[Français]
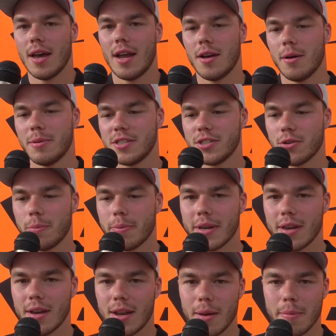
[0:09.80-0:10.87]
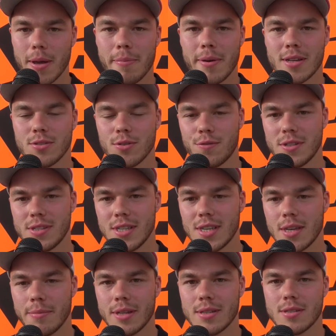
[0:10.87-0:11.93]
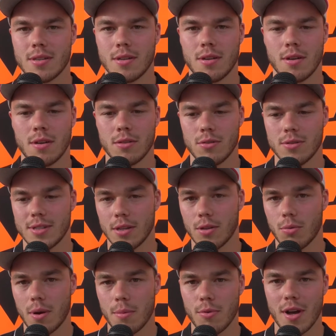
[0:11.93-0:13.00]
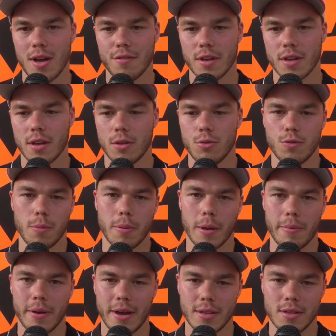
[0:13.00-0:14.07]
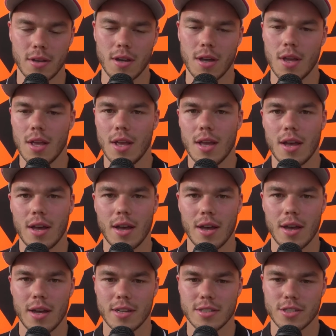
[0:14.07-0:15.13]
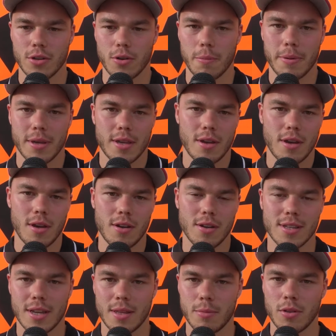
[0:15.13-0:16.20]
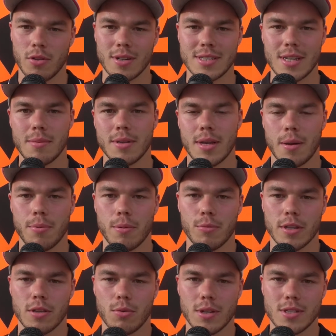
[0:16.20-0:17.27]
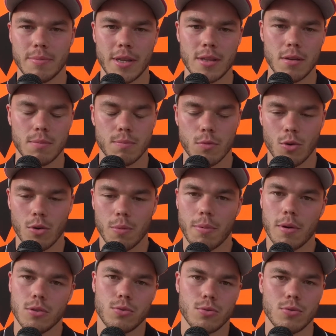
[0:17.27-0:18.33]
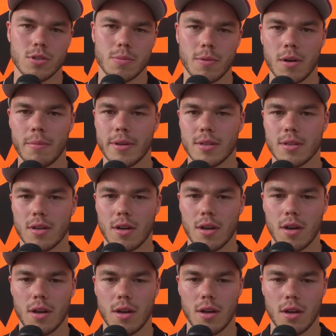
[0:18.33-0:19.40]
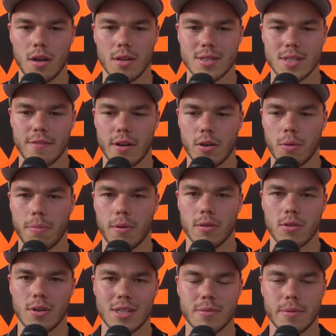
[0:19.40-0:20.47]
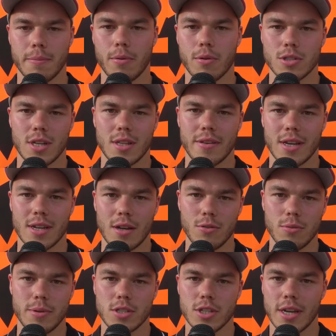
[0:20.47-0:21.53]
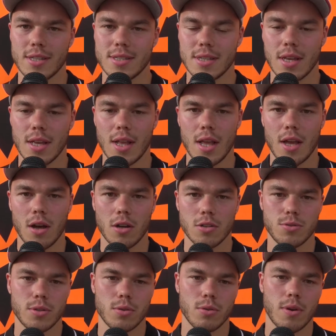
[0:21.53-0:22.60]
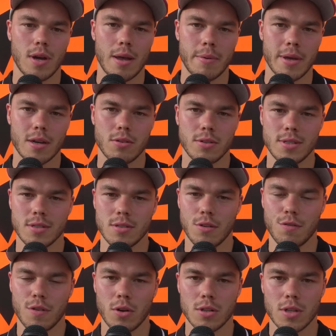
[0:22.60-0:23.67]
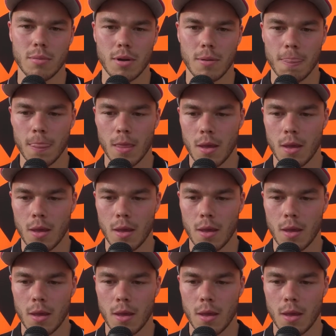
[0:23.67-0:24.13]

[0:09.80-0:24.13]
Alors, bah, j'ai repris euh, la préparation physique il y a maintenant de ça trois mois avec un nouveau préparateur. Euh, j'ai repris l'entraînement dans le sable il y a un peu moins de trois semaines. On reprend tout doucement. Maintenant, ça va reprendre la semaine prochaine avec la Lune Beach Race. Ensuite, on aura Berck le 19-20 octobre.